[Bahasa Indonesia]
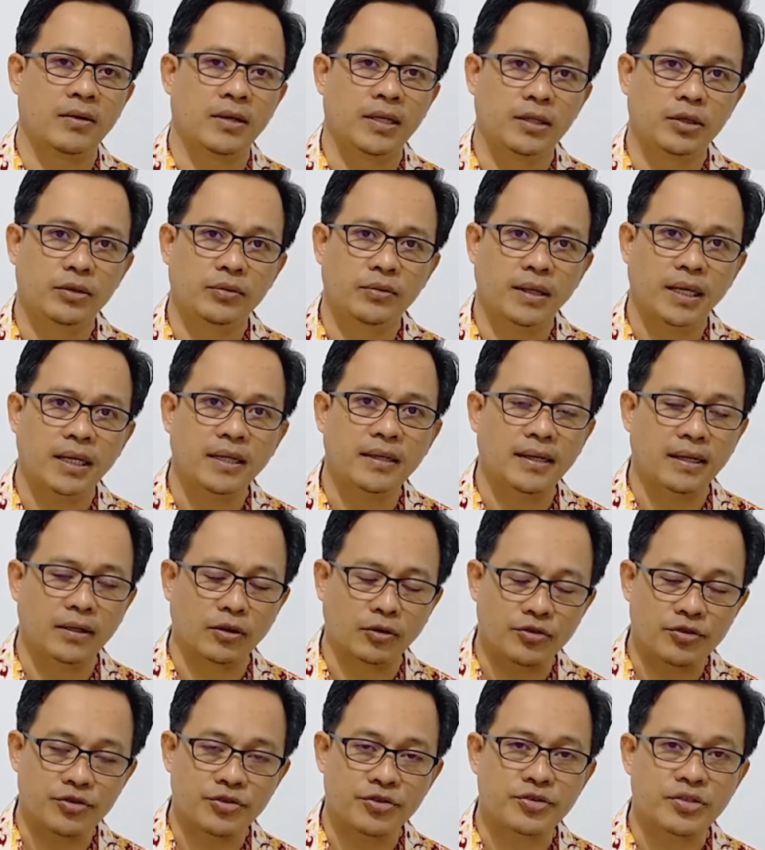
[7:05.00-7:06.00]
oleh Tuhan dan
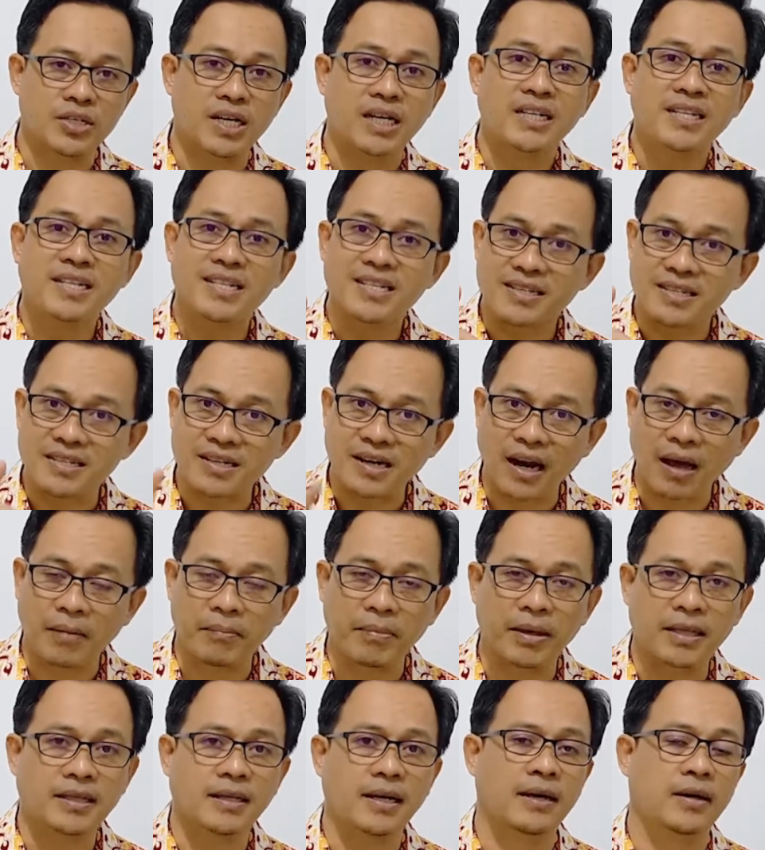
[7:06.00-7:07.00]
khususnya
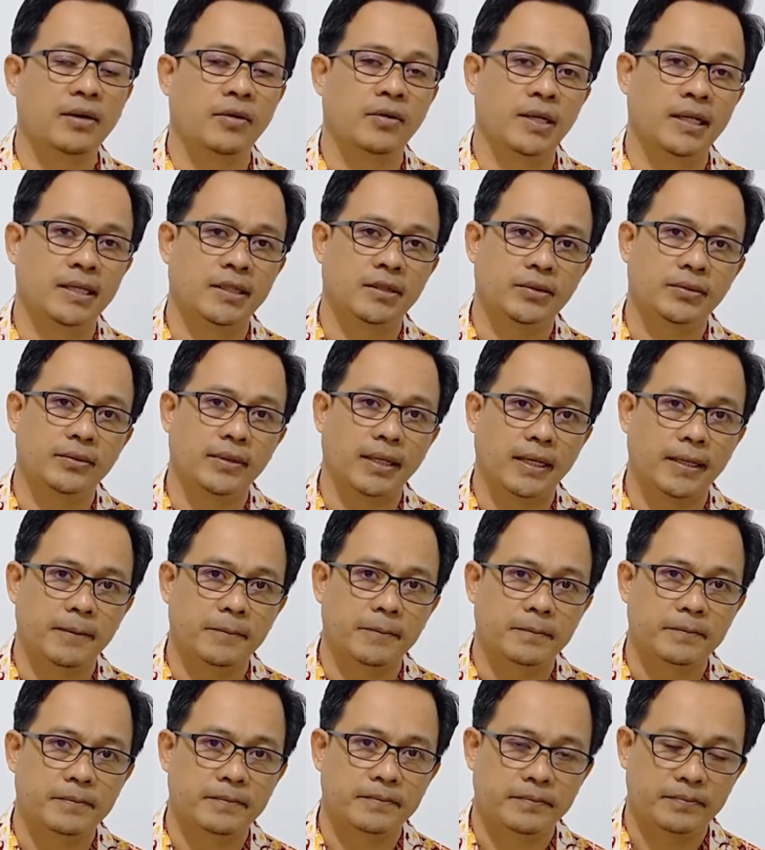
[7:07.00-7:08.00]
diselamatkan oleh Tuhan.
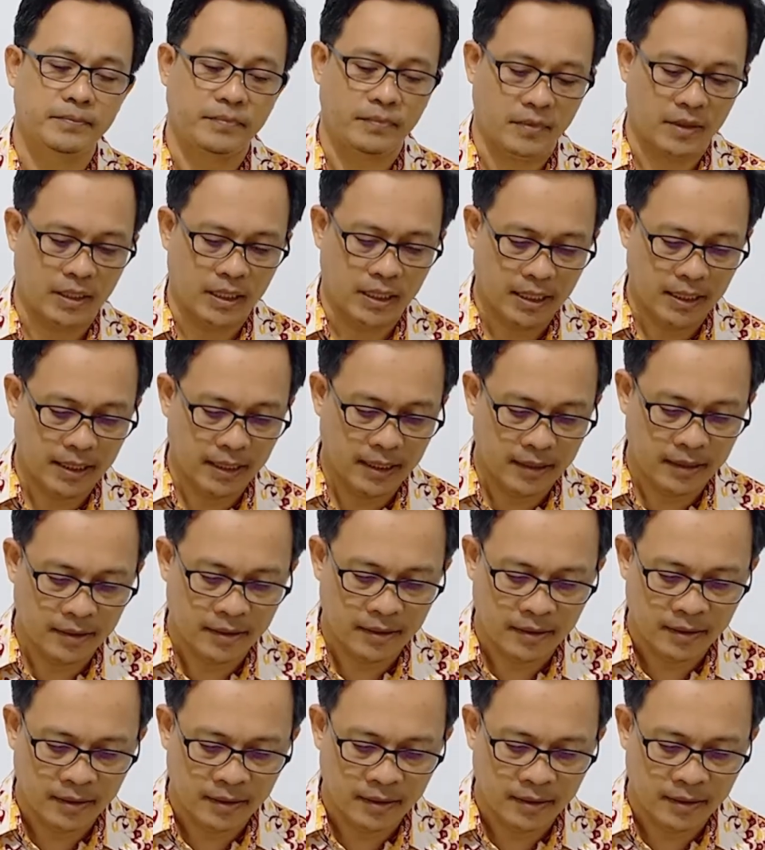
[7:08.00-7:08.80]
Ya.